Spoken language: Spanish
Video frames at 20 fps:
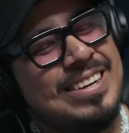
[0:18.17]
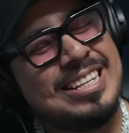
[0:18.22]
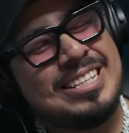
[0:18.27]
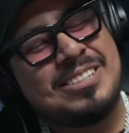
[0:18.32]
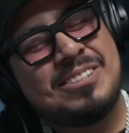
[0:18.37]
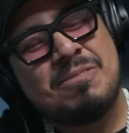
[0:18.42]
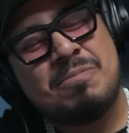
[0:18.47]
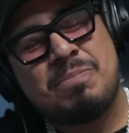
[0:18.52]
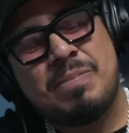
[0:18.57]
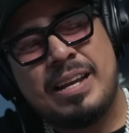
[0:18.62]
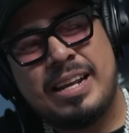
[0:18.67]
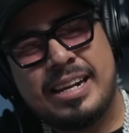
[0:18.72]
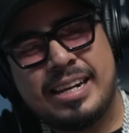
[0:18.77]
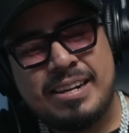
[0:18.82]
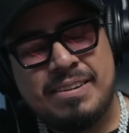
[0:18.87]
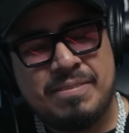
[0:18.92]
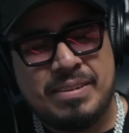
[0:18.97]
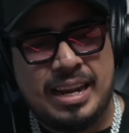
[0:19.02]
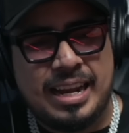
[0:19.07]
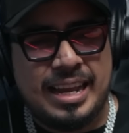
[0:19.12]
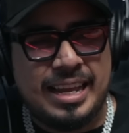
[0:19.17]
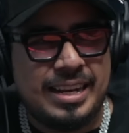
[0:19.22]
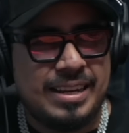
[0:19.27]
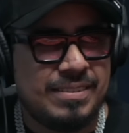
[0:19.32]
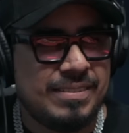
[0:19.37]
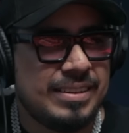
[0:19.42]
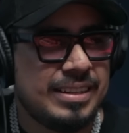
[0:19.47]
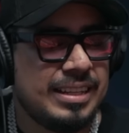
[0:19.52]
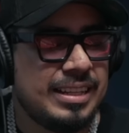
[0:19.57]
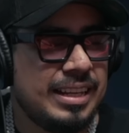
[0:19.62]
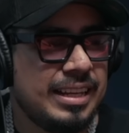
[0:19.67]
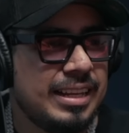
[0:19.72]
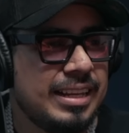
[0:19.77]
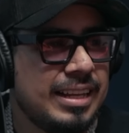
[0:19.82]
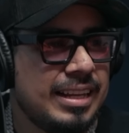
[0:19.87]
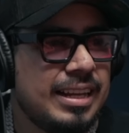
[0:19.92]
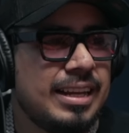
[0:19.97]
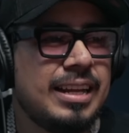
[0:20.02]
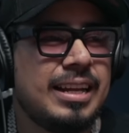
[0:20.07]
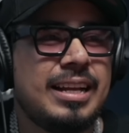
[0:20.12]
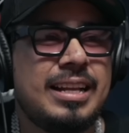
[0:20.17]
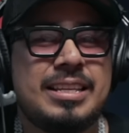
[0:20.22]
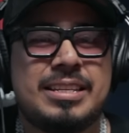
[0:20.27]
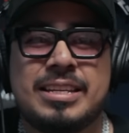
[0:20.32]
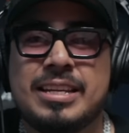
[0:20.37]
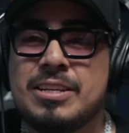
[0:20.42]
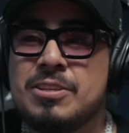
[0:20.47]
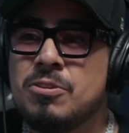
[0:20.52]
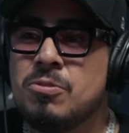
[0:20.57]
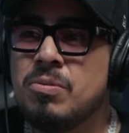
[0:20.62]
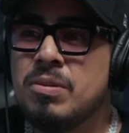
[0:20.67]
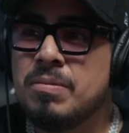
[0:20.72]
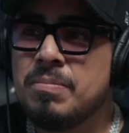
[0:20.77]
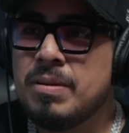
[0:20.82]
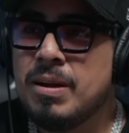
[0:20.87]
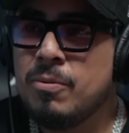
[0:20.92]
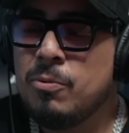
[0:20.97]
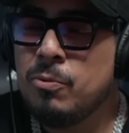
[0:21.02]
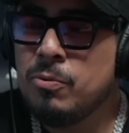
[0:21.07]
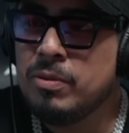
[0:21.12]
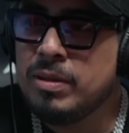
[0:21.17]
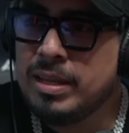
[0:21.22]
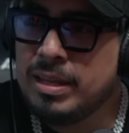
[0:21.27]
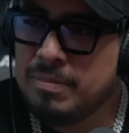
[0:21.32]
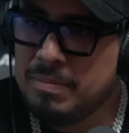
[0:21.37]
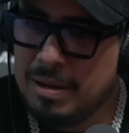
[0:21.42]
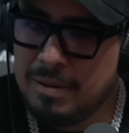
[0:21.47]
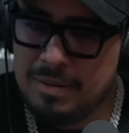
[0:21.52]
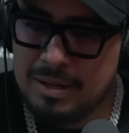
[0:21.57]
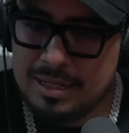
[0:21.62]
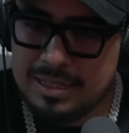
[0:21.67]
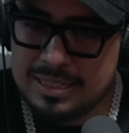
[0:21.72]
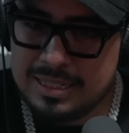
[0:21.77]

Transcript: de su perra madre, güey. El Checho, güey, me habla un día, me habla el,